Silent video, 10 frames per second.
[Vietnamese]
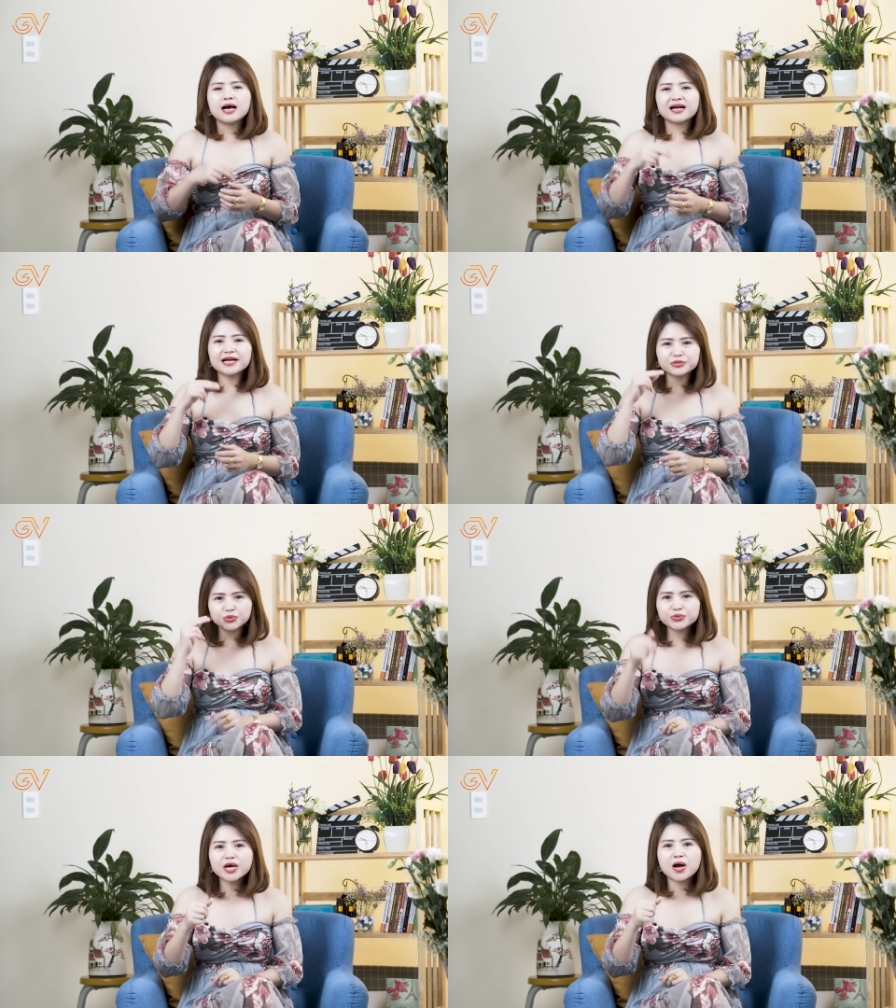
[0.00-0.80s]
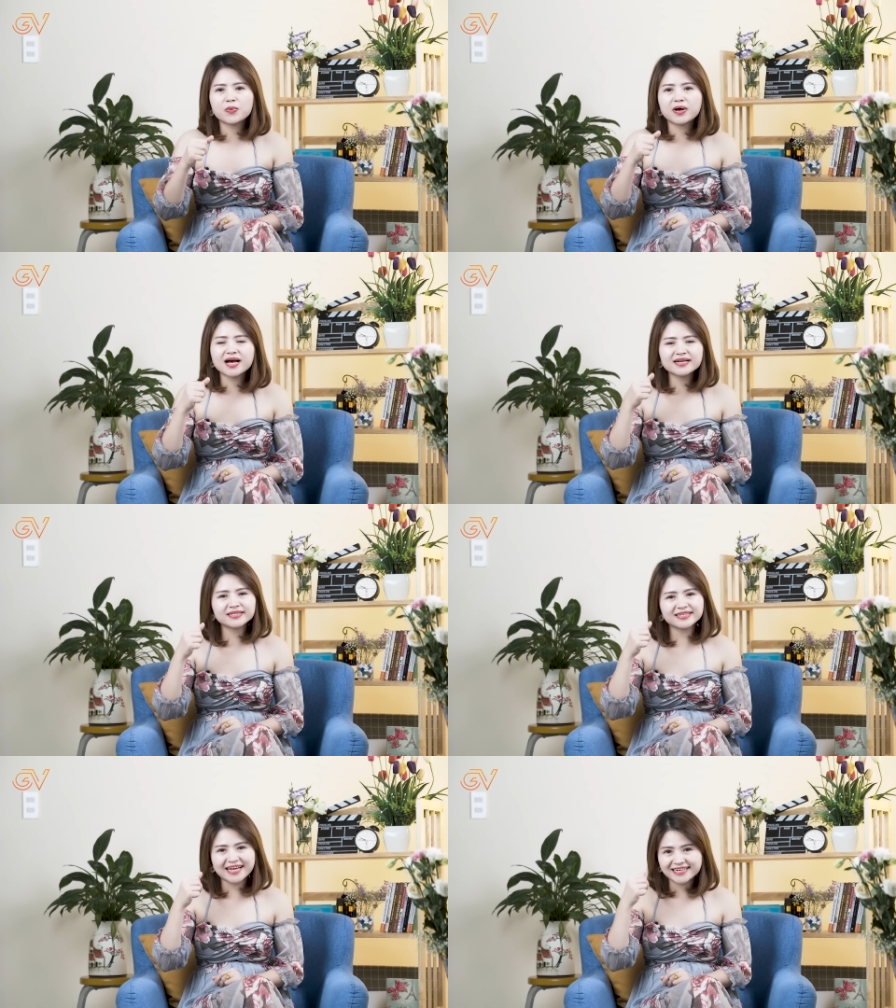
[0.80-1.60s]
các chú nhỏ của các
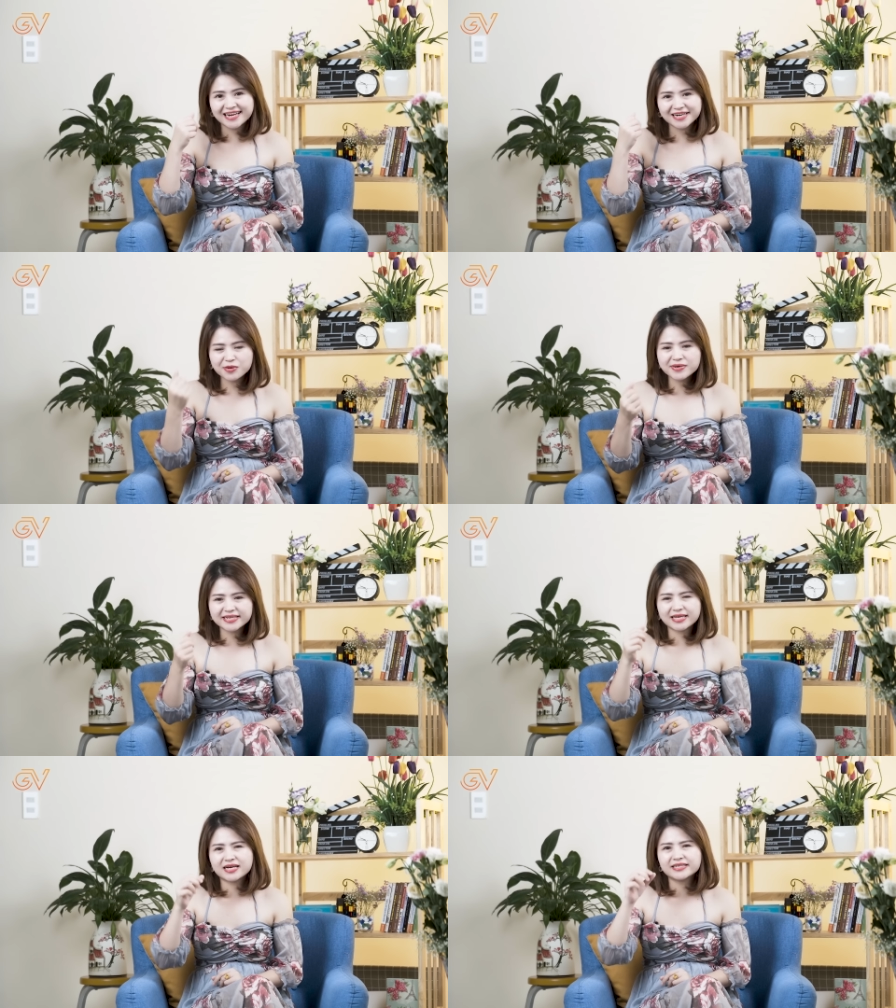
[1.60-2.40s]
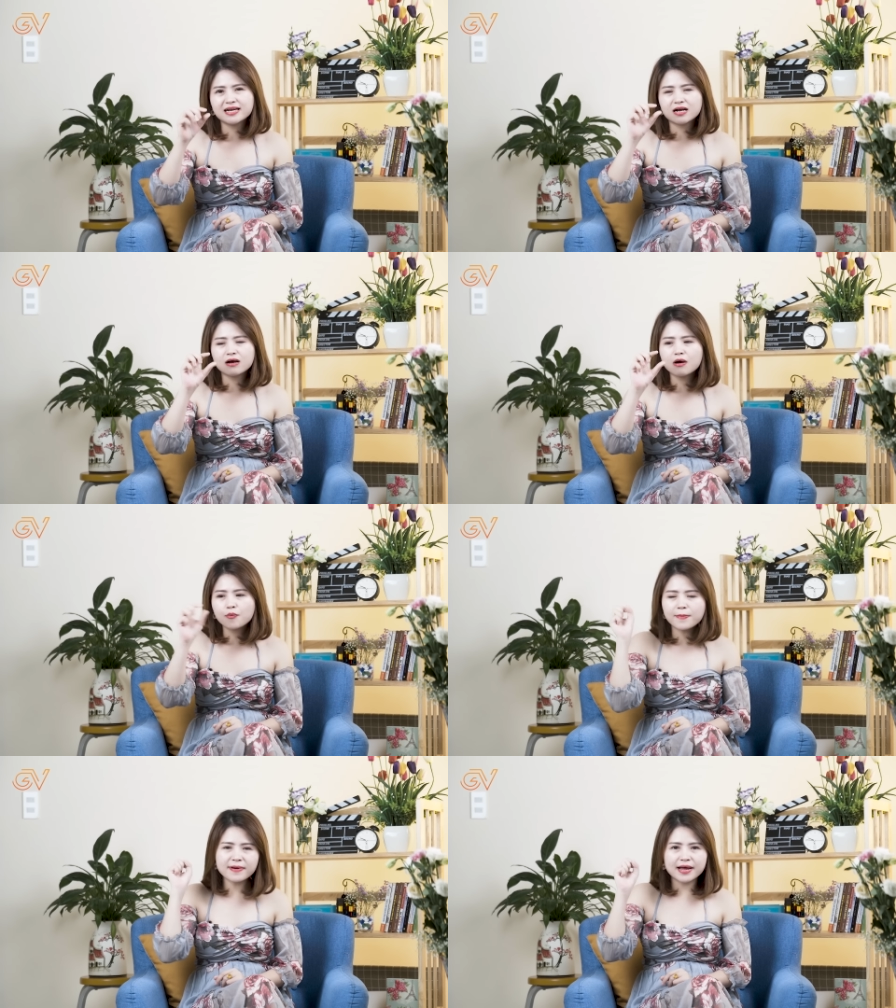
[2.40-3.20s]
cánh đàn ông ấy thì gần như là co
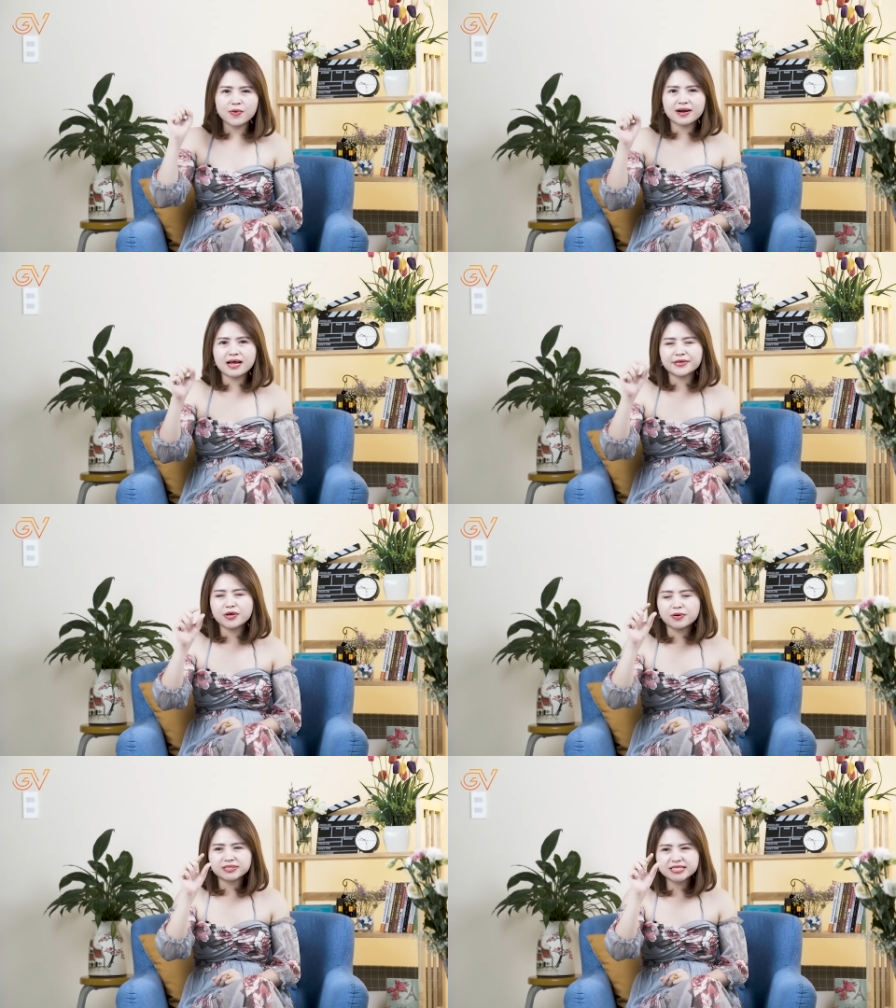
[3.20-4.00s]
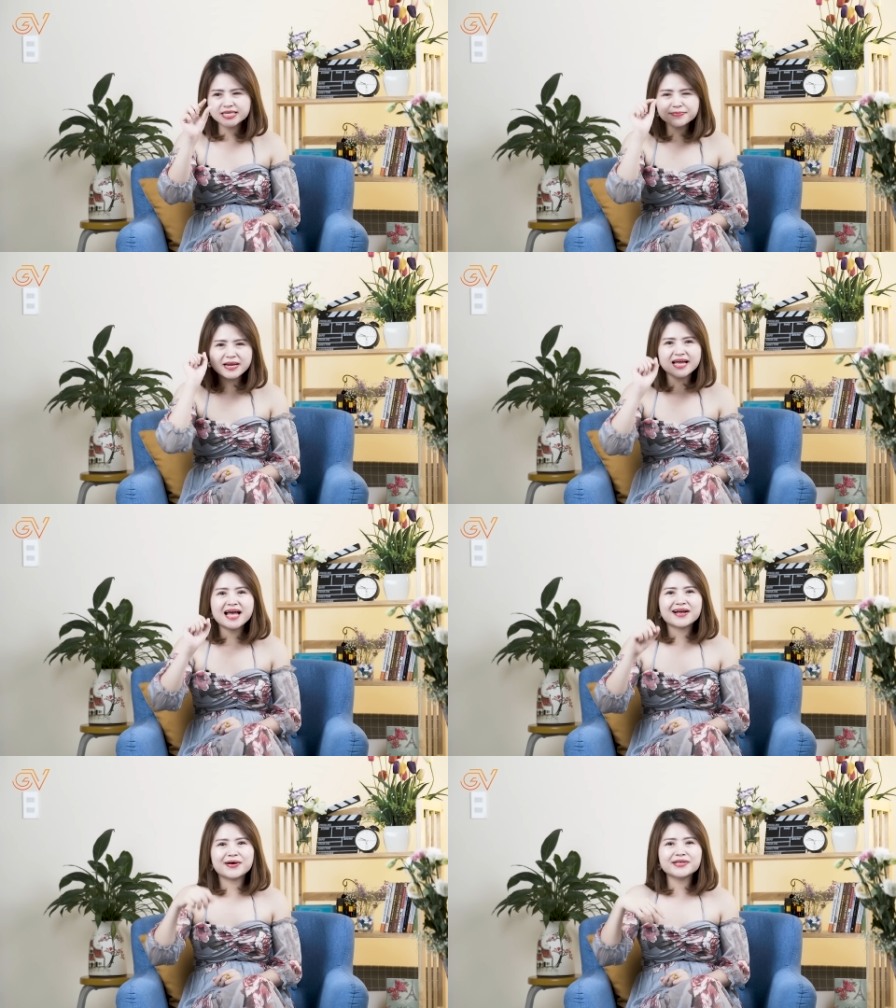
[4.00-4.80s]
quắp lại hoặc là nhỏ díp lại
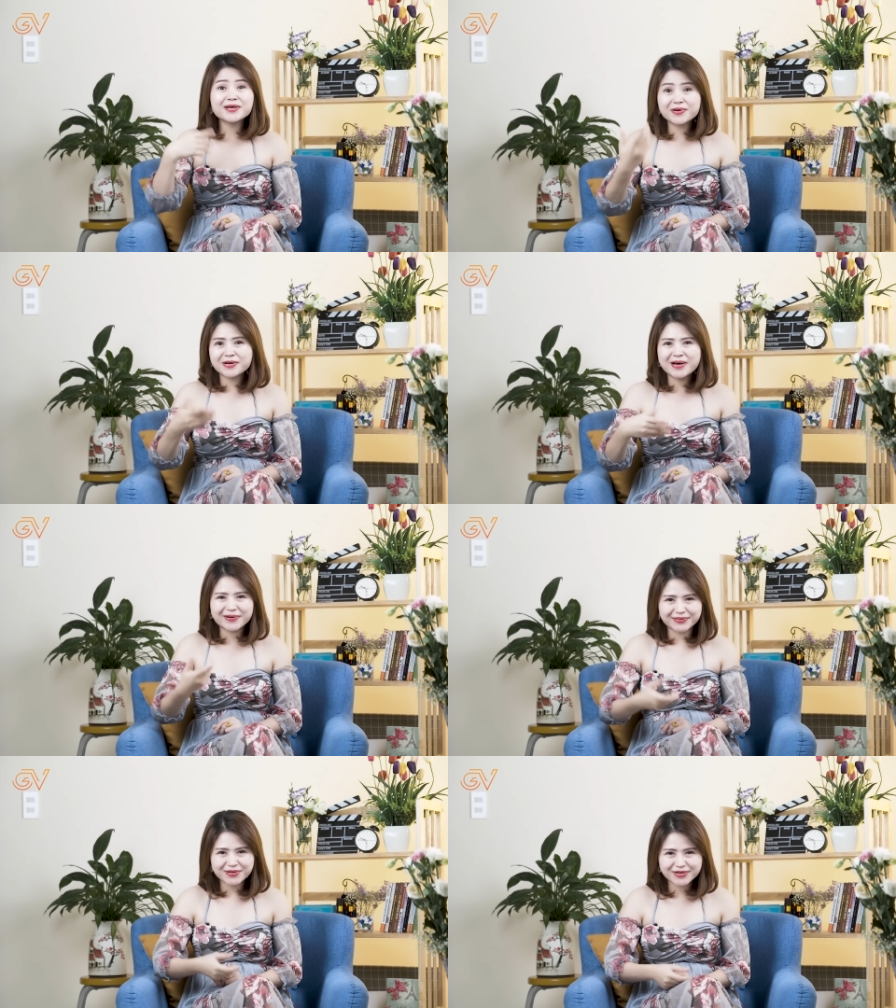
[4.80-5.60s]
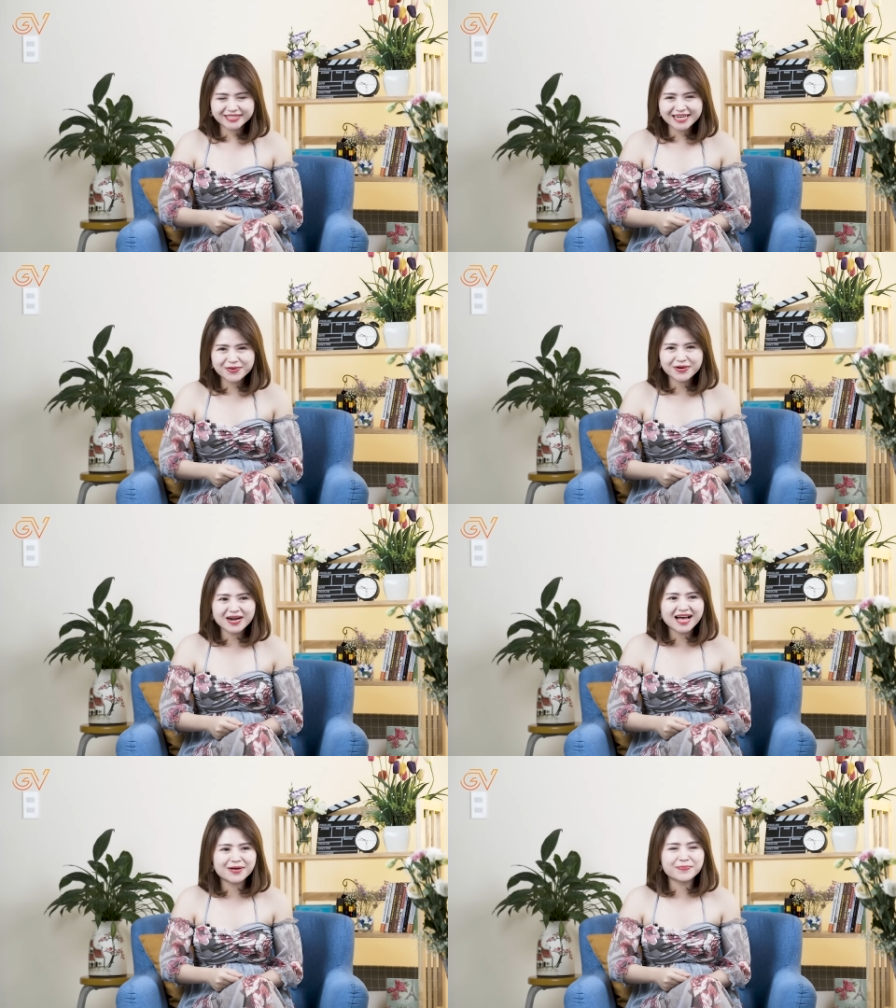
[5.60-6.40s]
có nhiều người bạn của tôi có trêu đó
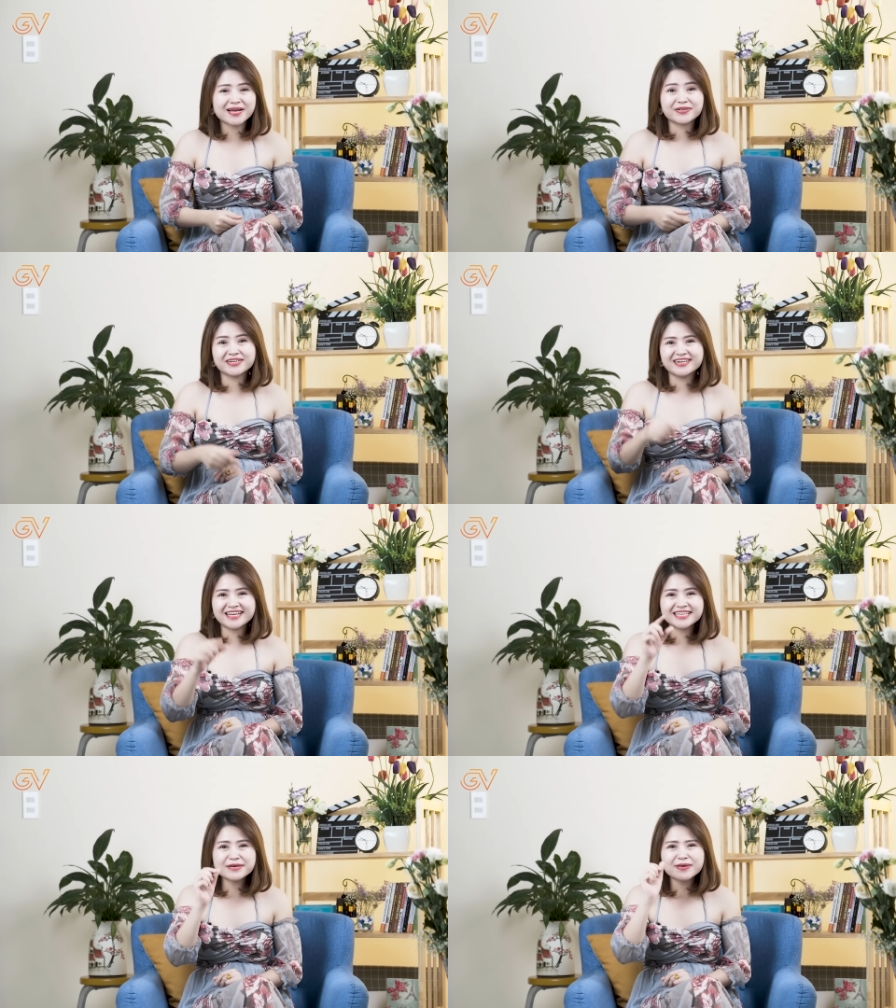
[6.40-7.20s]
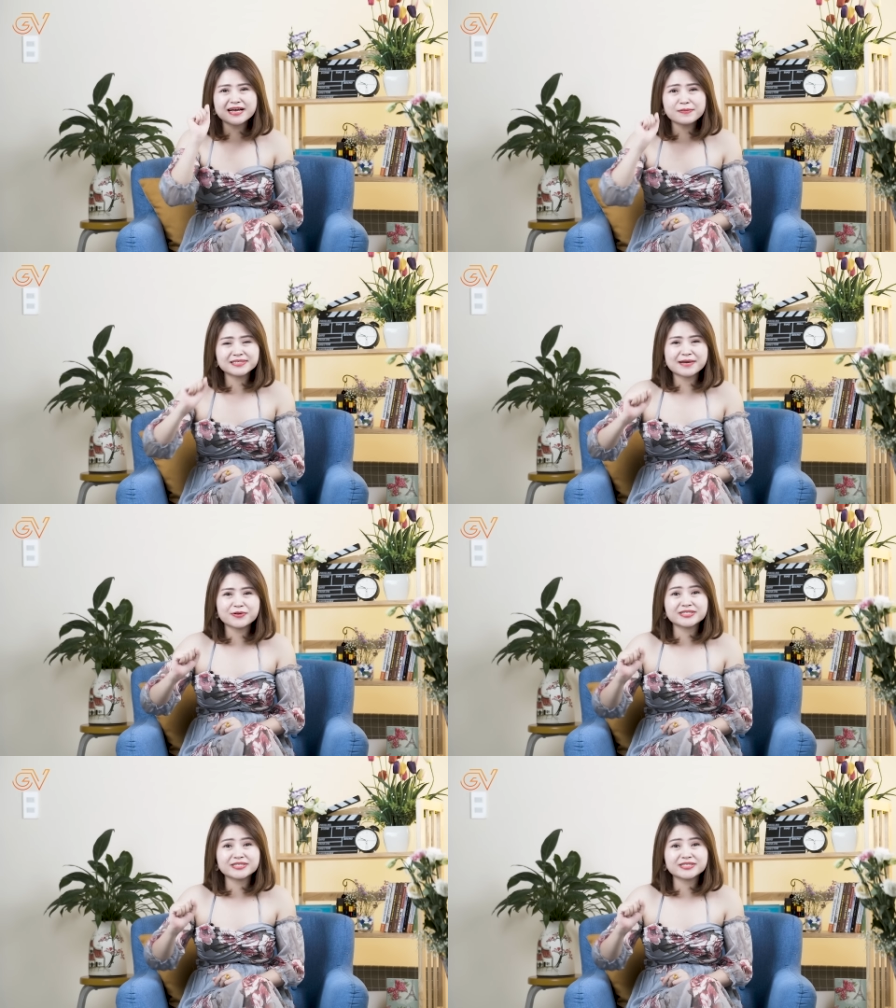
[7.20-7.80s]
là mày thử lấy nhíp mày gấp xem nó